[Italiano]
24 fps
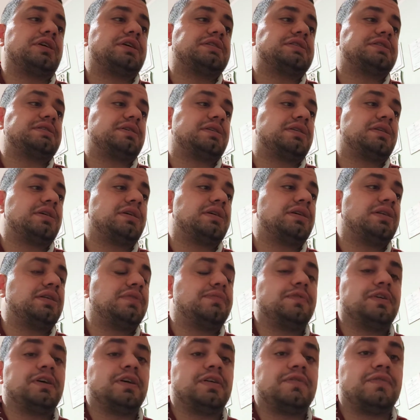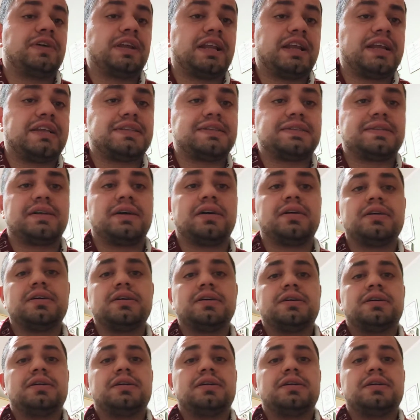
essere il Venezia,